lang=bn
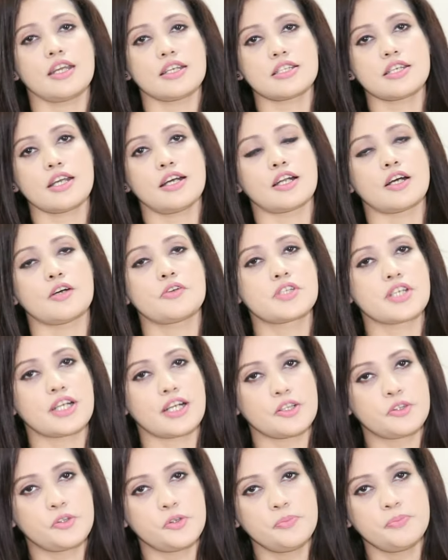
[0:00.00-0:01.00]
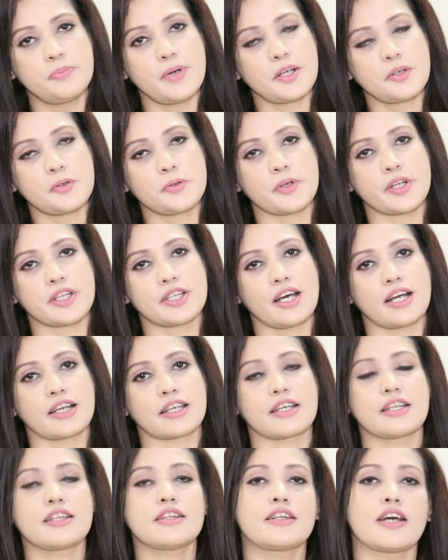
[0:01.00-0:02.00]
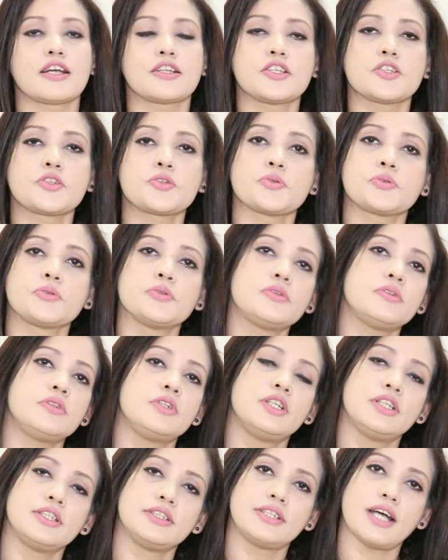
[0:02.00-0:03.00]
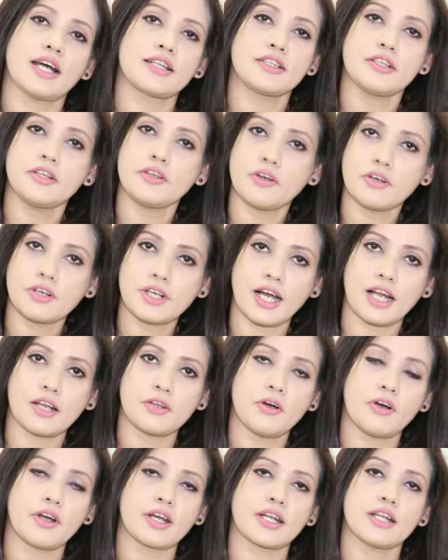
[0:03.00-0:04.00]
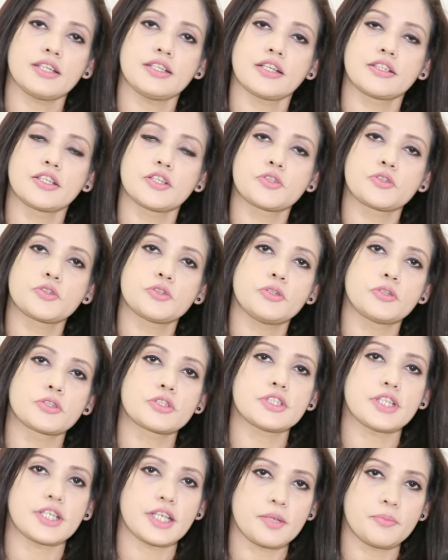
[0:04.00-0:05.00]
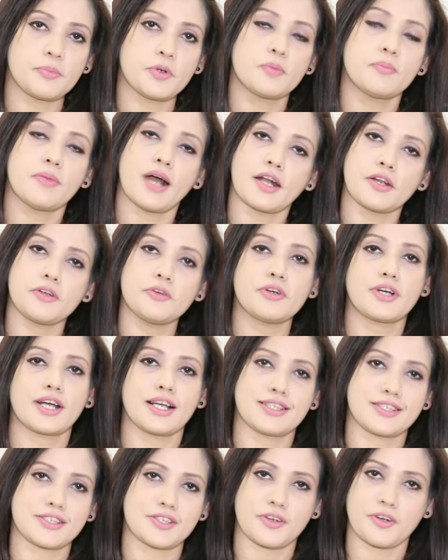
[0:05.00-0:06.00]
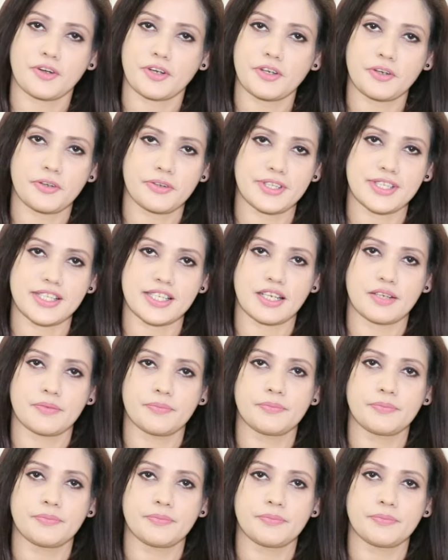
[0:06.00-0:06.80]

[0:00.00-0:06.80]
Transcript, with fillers: এছাড়াও যারা ধূমপান করে থাকেন তাদের শুধু দাঁতের রং কালো হয় না তাদের ঠোঁট এবং মারিও কালচে রঙের হয়ে যায়